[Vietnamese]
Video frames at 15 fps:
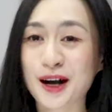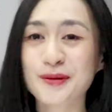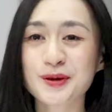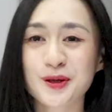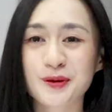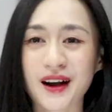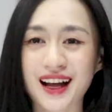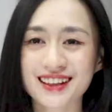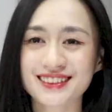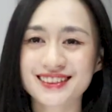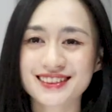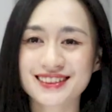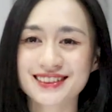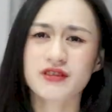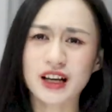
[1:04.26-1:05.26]
nào mình cũng ăn.
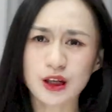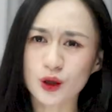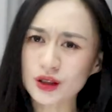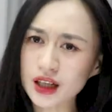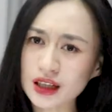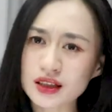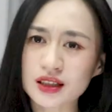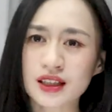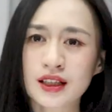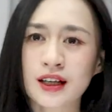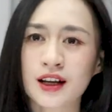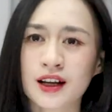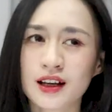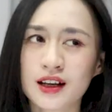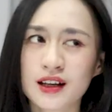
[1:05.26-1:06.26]
Và nói thật,
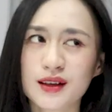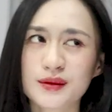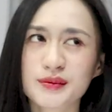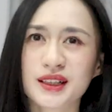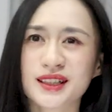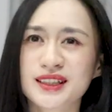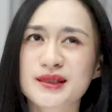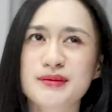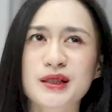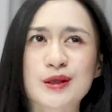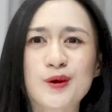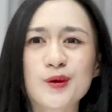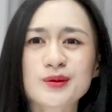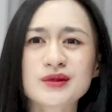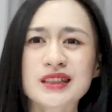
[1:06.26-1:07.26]
mình thì
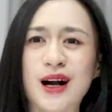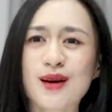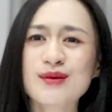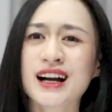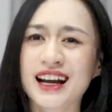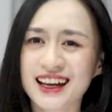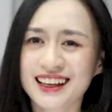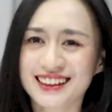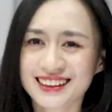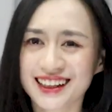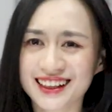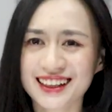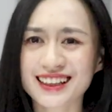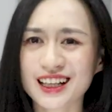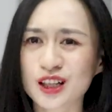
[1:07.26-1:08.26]
mình cũng không hề
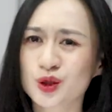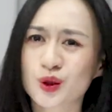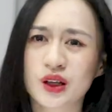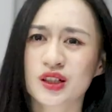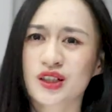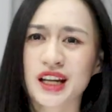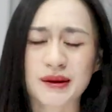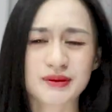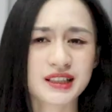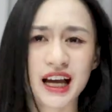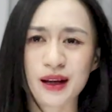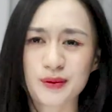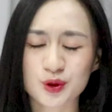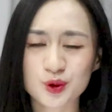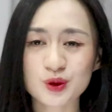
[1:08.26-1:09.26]
thấy cái thằng Tuấn nó đẹp
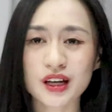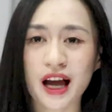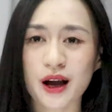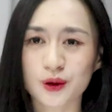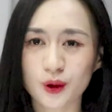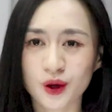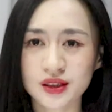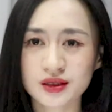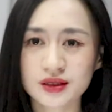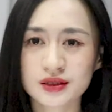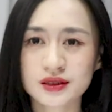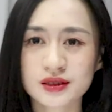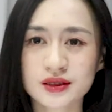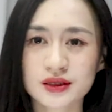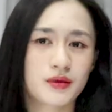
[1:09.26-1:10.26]
trai một chút nào luôn.
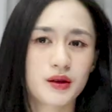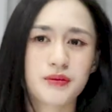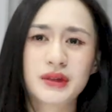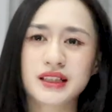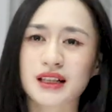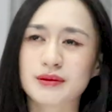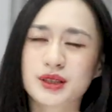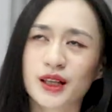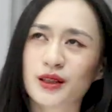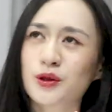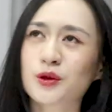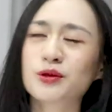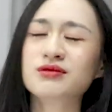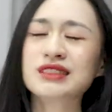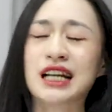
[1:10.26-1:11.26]
Mình cảm thấy
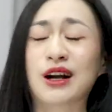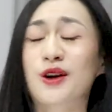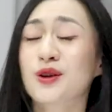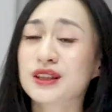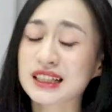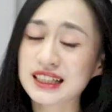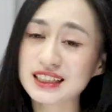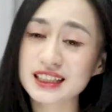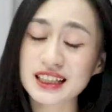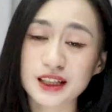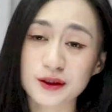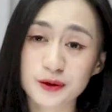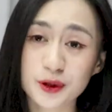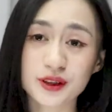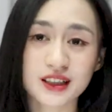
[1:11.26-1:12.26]
nó cũng chả có tí gì
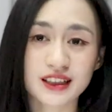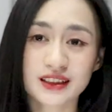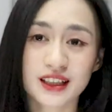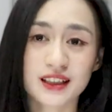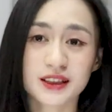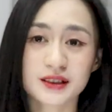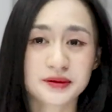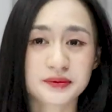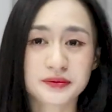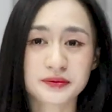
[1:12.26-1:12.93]
là vui tính hết á.